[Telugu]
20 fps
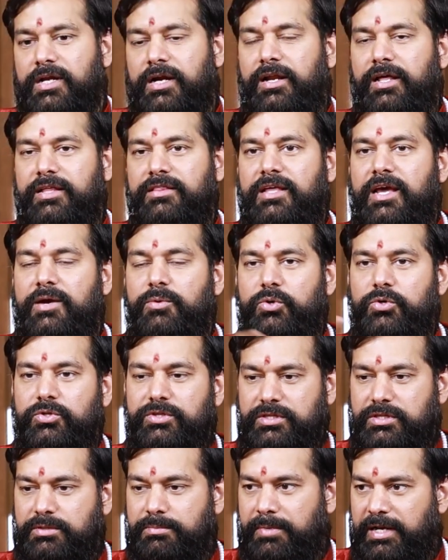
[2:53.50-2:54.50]
అంటే దేవుడు
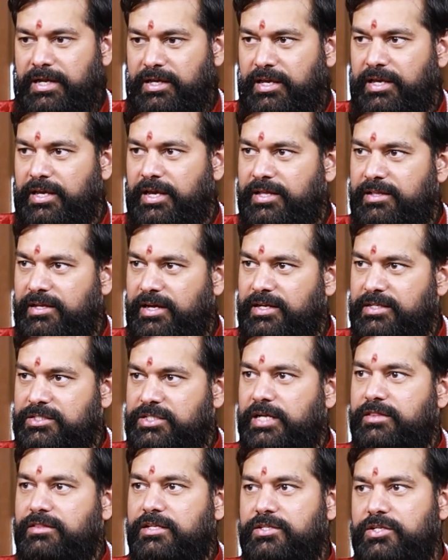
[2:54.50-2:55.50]
మనకి ఏదైనా
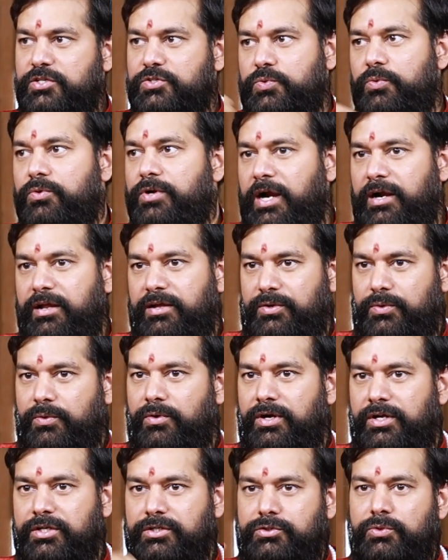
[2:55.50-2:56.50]
శక్తి తీసుకుంటాడు
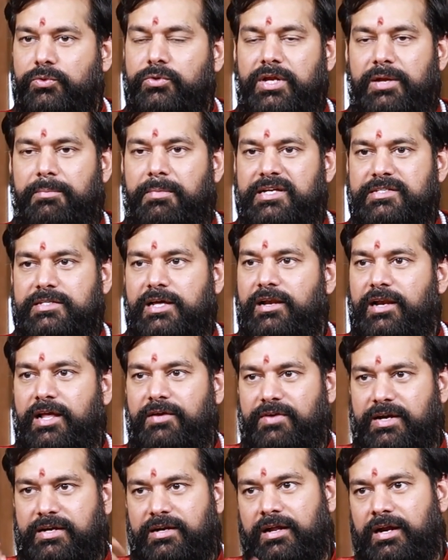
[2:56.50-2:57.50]
అనుకోండి శూన్య మాసాలు
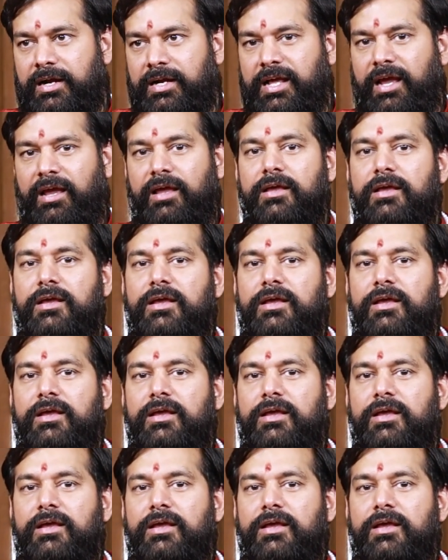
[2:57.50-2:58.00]
లేవు అక్కడ అంటే